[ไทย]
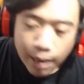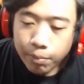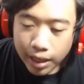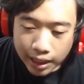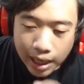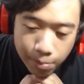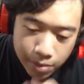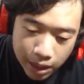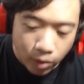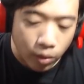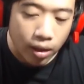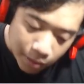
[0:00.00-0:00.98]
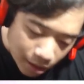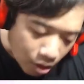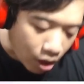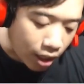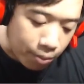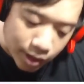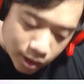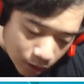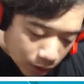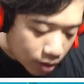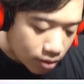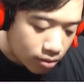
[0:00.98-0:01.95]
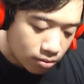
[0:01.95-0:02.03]
คำนั้นคำเดียวอะพี่อ้อยพี่ชอ
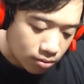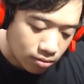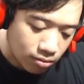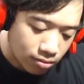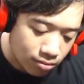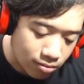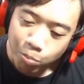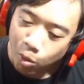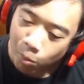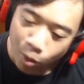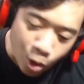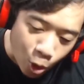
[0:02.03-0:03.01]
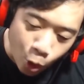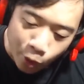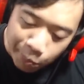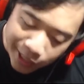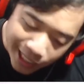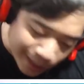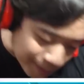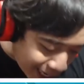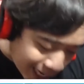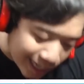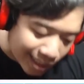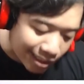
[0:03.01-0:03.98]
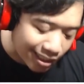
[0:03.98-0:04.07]
ด ผมโกรธพี่
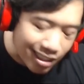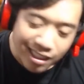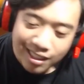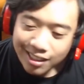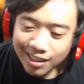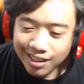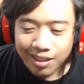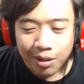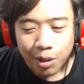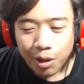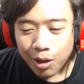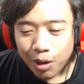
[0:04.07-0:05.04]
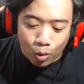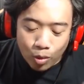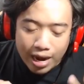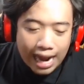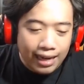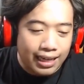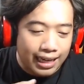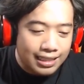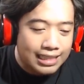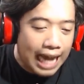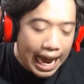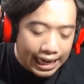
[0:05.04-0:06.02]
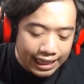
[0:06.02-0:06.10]
มาก กูนั่งกิน
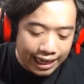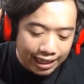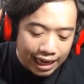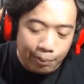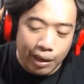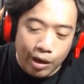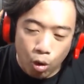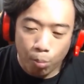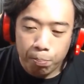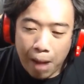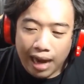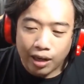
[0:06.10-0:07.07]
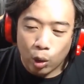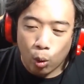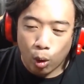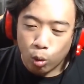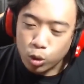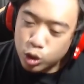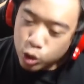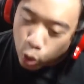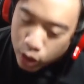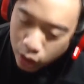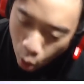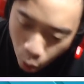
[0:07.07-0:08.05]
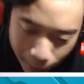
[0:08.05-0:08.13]
ชาเย็นกับขนมปังอยู่อะกูซุด
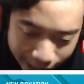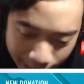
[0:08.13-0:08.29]
ลงไป